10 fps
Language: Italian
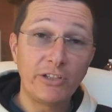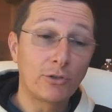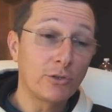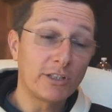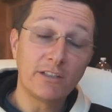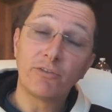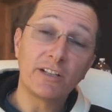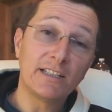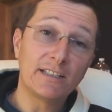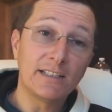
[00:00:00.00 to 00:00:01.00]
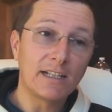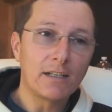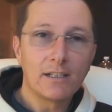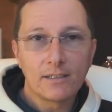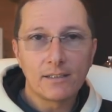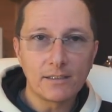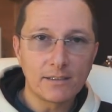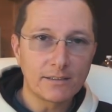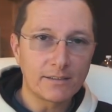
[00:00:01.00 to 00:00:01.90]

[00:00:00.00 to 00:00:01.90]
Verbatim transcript: colori differenti dal, eh,